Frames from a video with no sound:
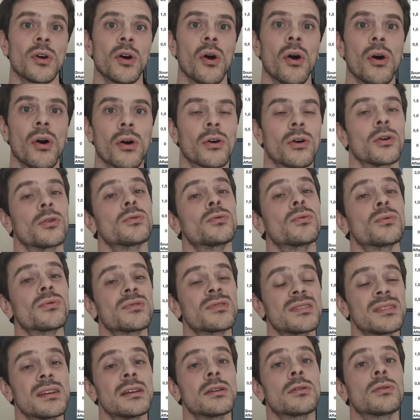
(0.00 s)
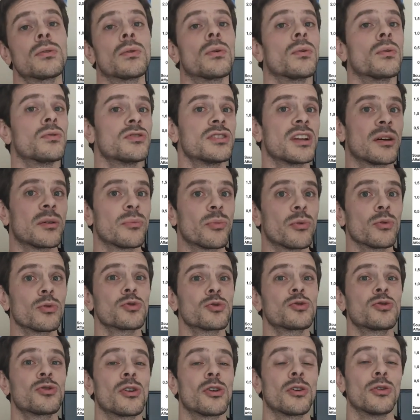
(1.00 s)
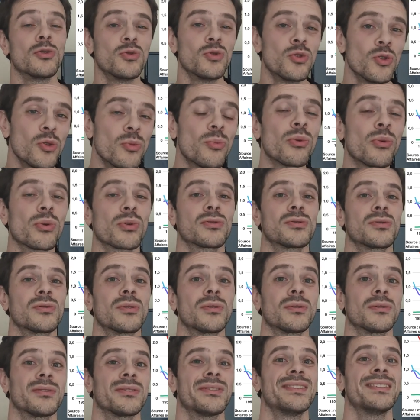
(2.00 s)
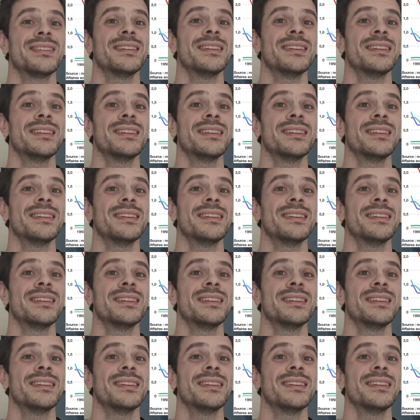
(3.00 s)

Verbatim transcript: Or, quand on sait qu'au Japon, seuls 2%